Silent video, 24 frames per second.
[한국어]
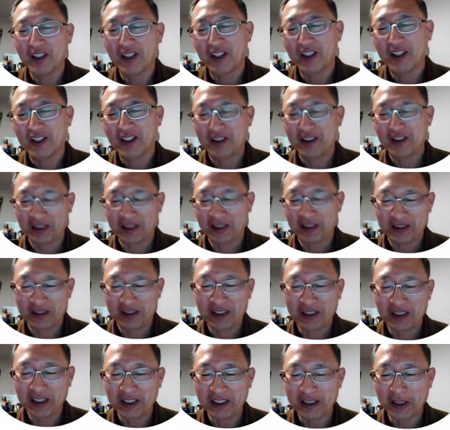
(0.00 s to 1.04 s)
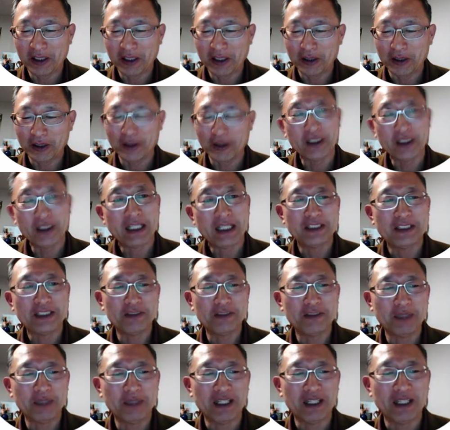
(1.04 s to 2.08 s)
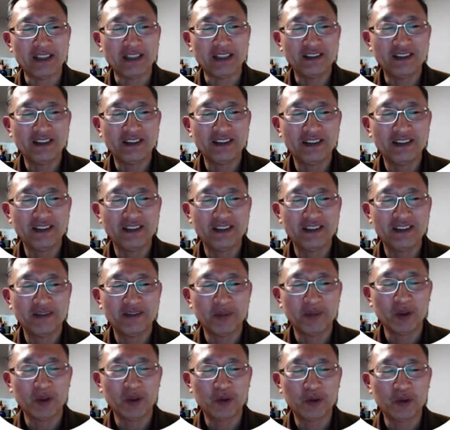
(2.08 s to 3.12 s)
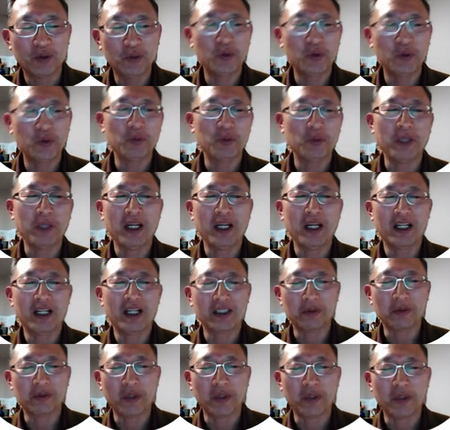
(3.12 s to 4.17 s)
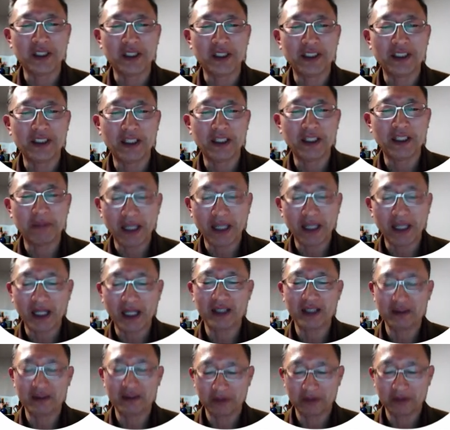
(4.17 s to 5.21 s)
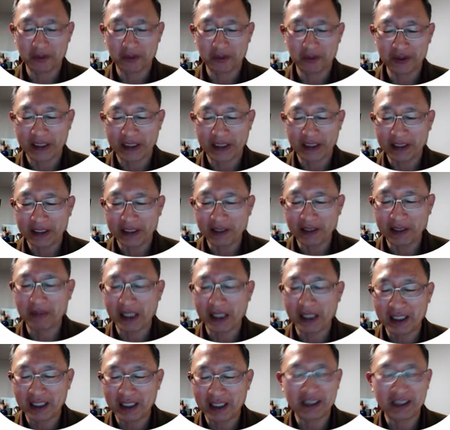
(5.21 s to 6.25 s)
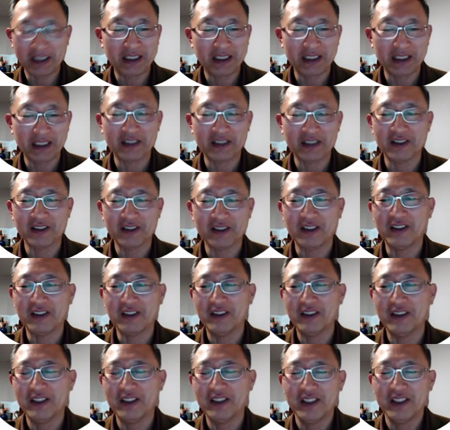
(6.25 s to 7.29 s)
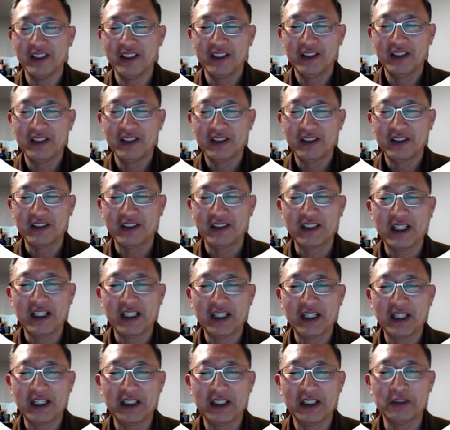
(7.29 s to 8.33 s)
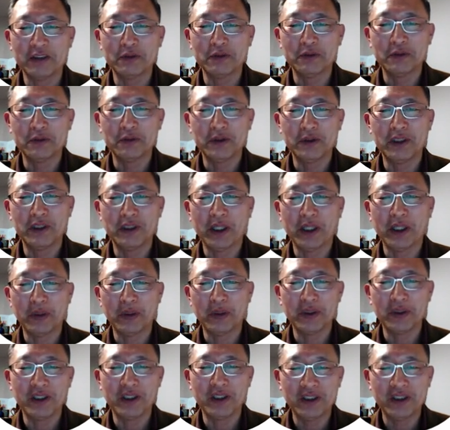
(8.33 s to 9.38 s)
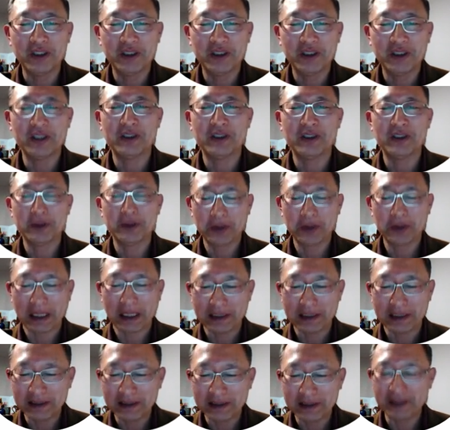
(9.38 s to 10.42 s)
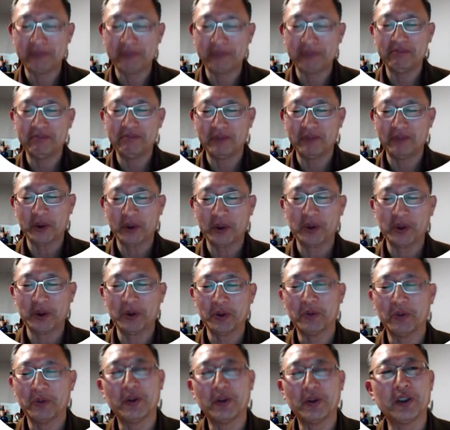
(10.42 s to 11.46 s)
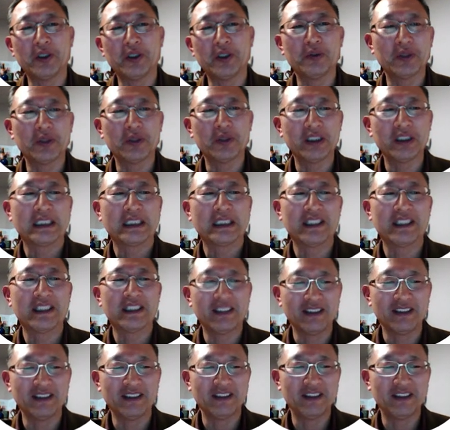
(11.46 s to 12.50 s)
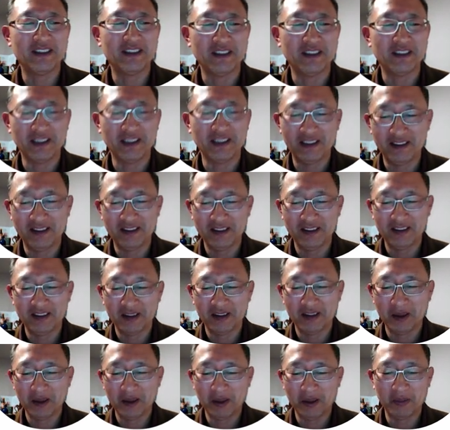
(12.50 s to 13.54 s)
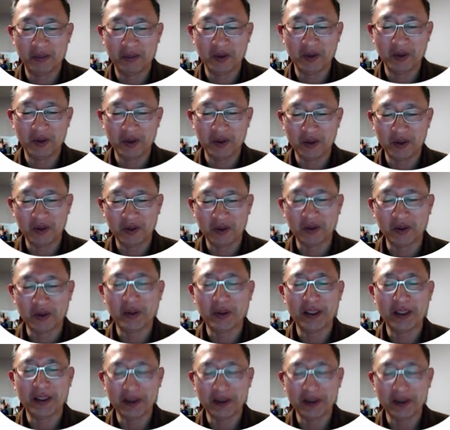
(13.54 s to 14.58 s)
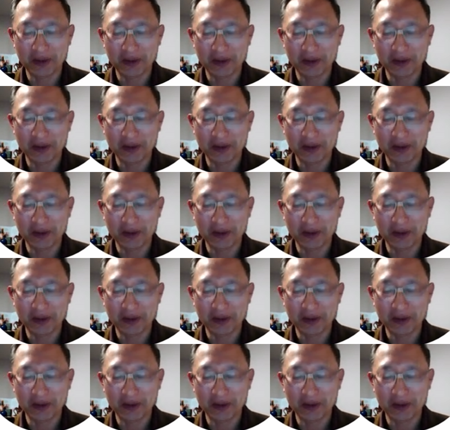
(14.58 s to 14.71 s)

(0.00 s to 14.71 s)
대신에 기대는 어긋났지만 뭐 중국 미학, 동아시아 미학 또는 세계 미학에 대해서 그간의 연구를 해온 열정, 관심, 그리고 뭐 연구 성과 등등은 뭐 저로 하여금